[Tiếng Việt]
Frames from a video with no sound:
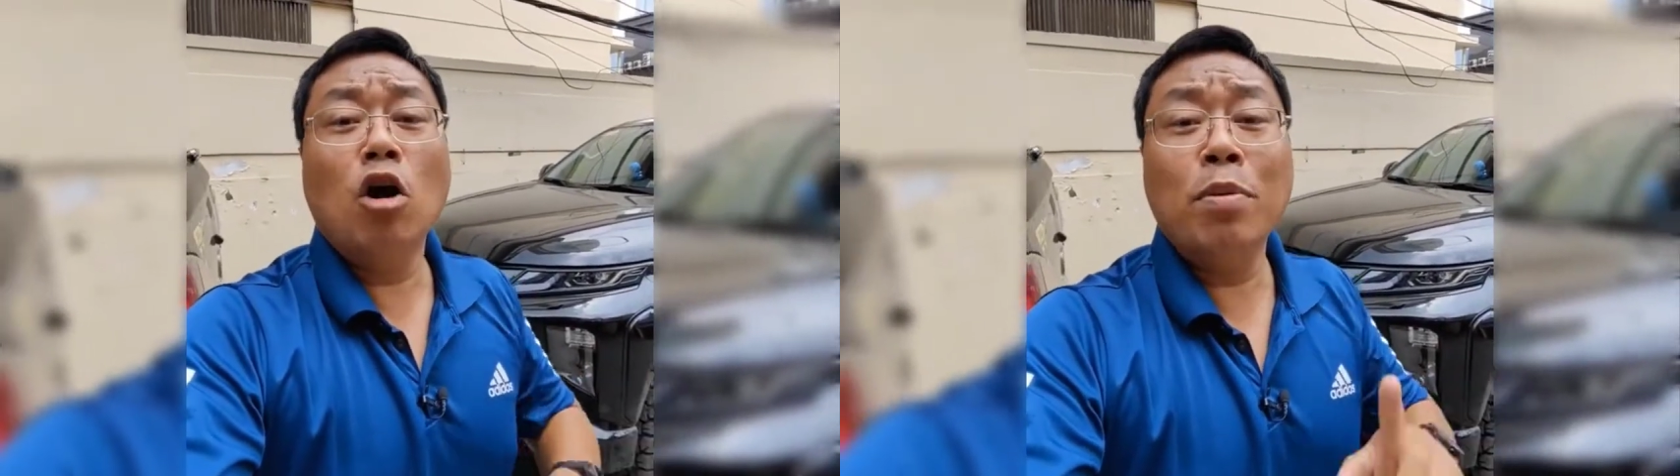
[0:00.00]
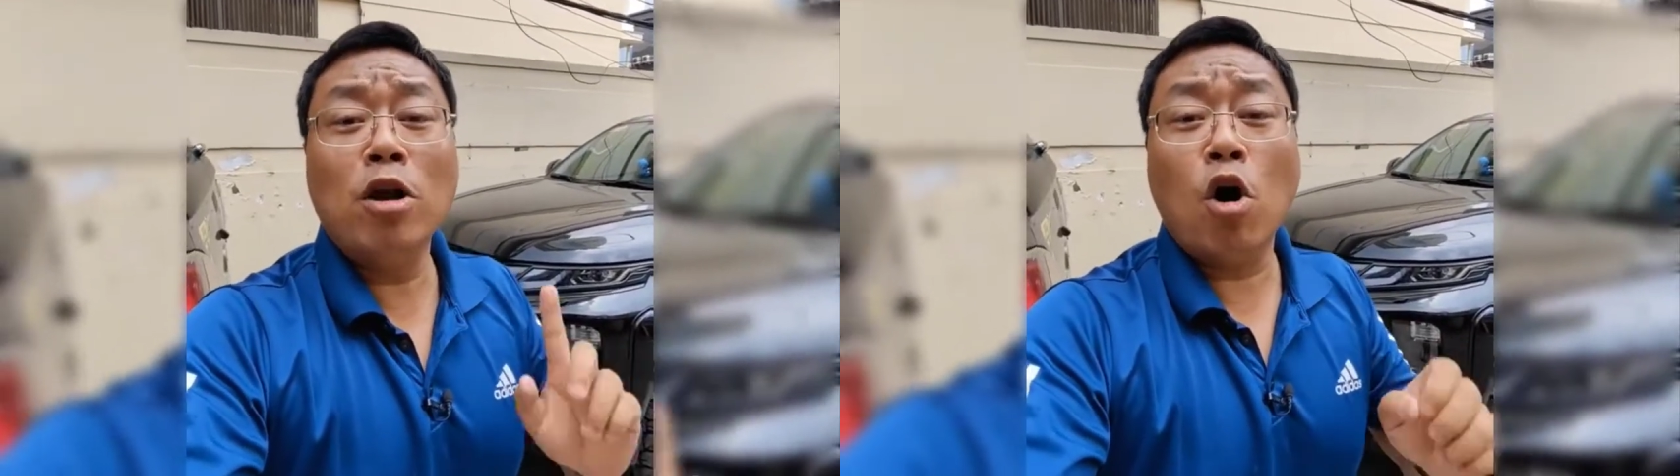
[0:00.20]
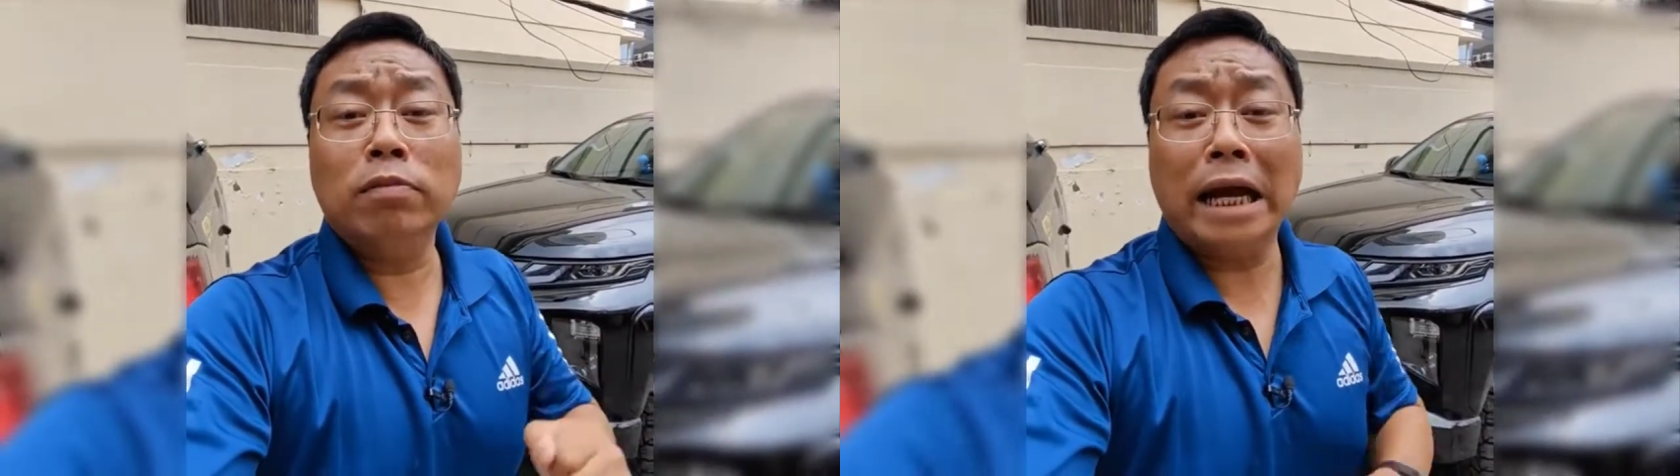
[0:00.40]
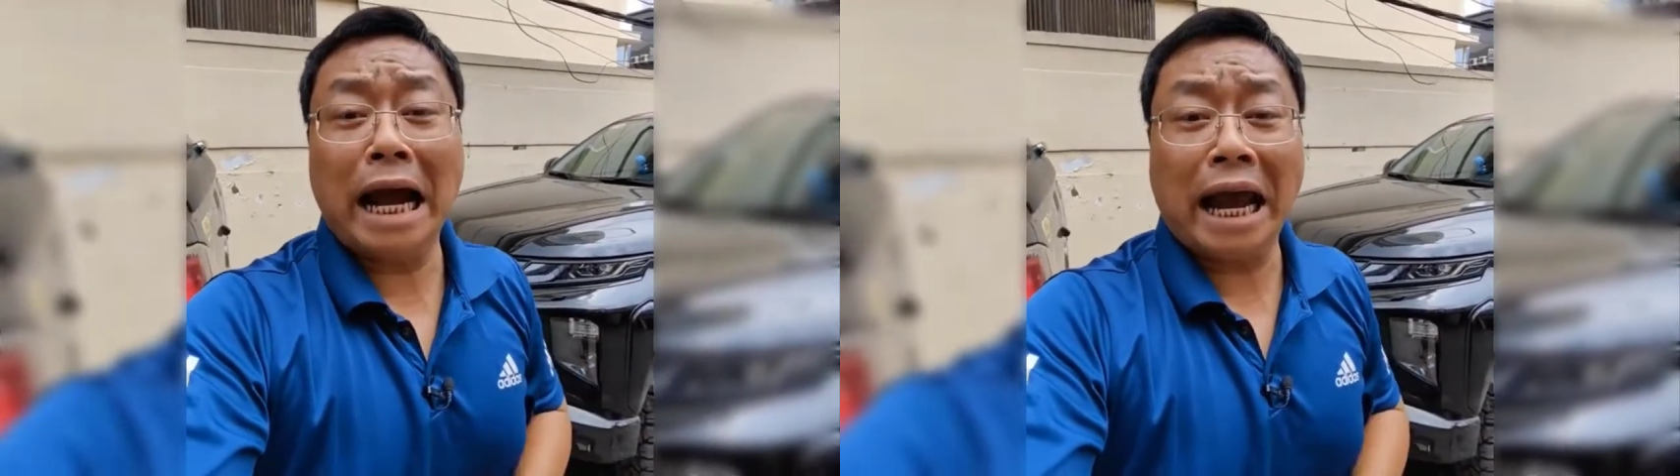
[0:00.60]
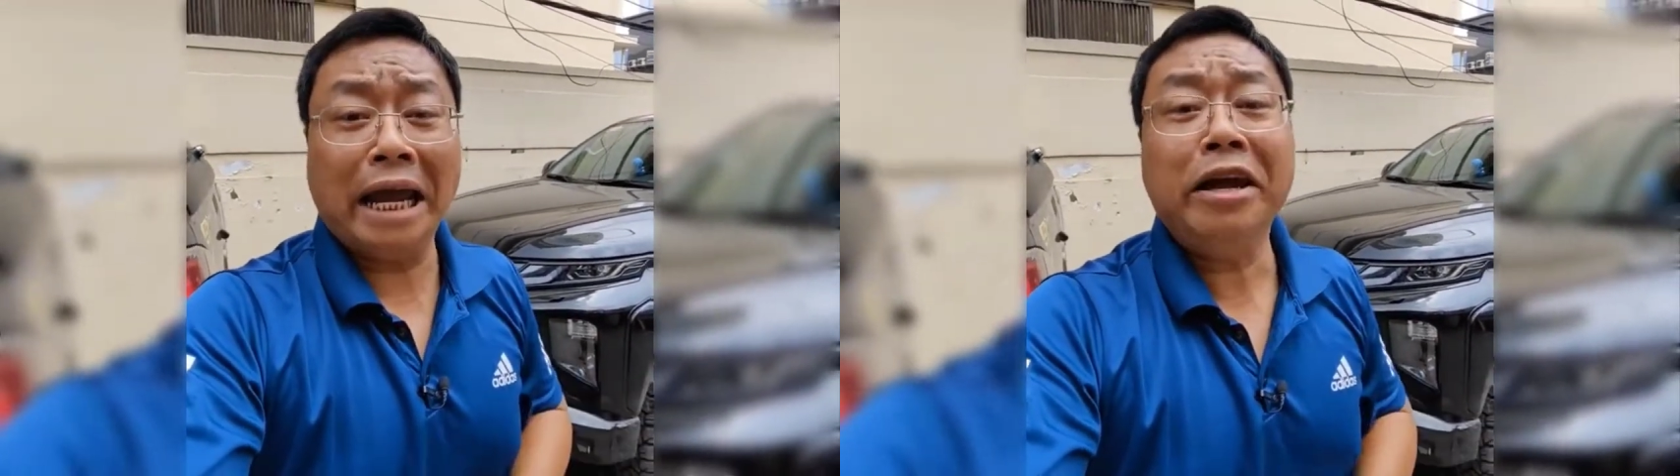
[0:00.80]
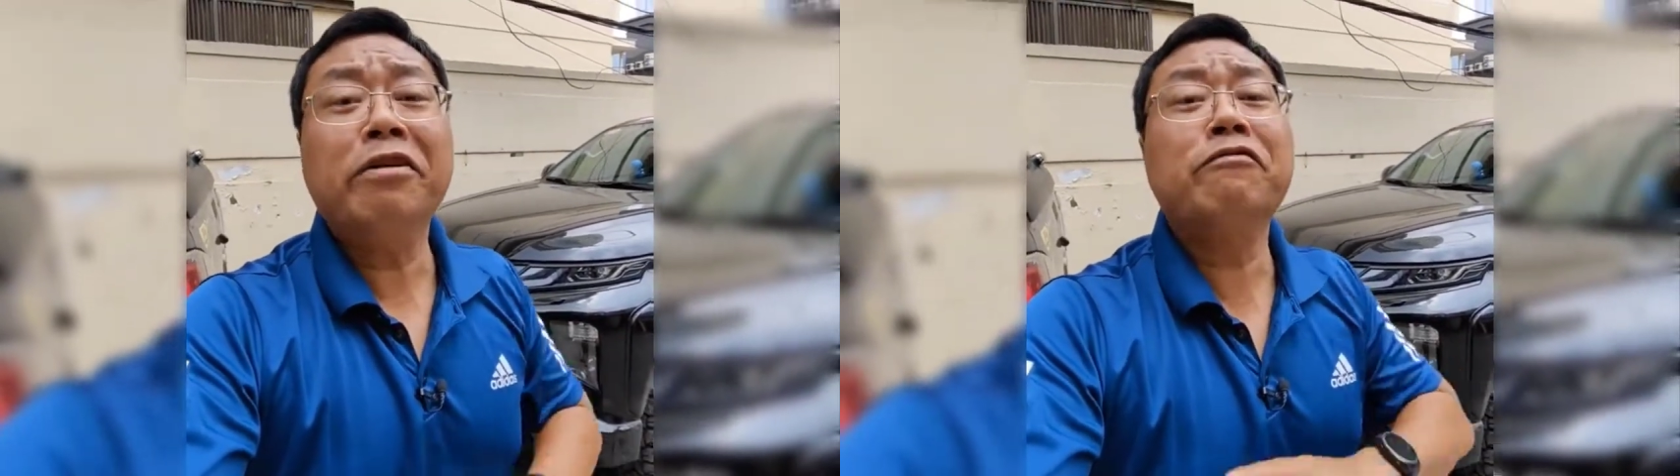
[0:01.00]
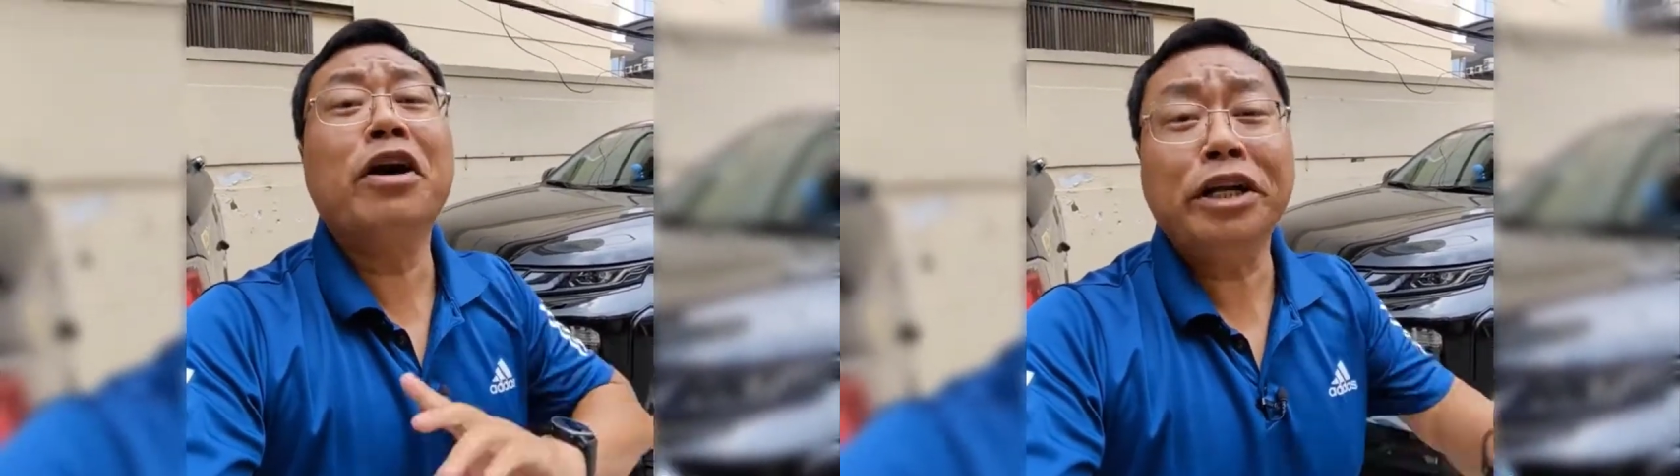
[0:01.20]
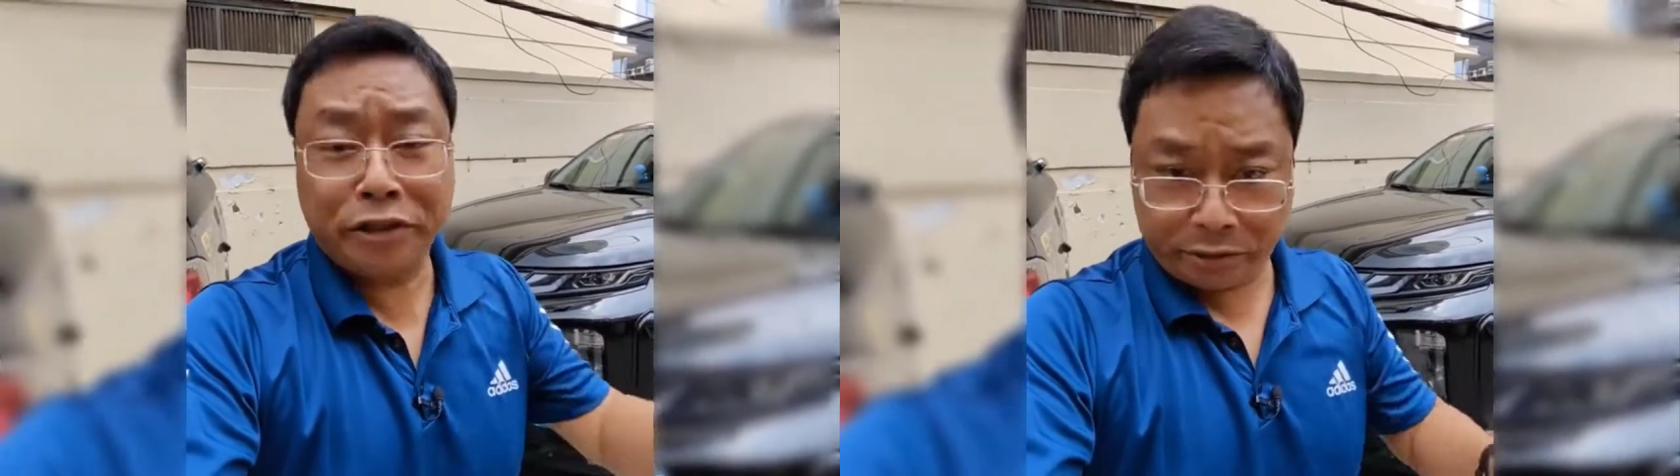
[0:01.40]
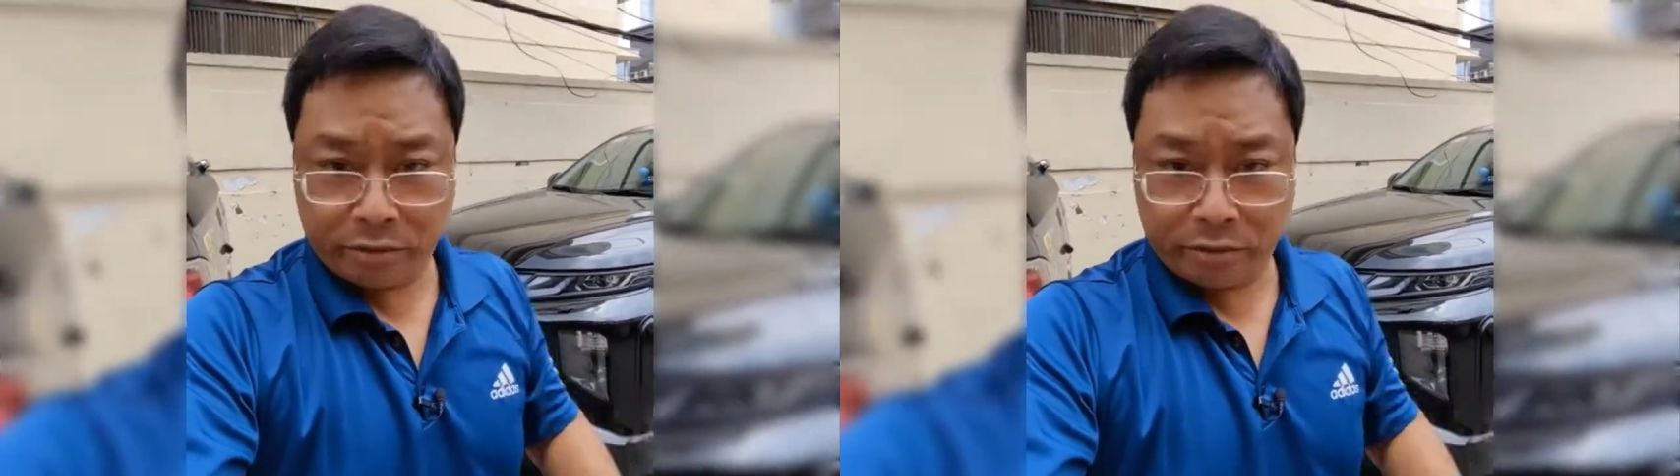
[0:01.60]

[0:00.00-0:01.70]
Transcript: nhưng không biết độ âm thanh hay vứt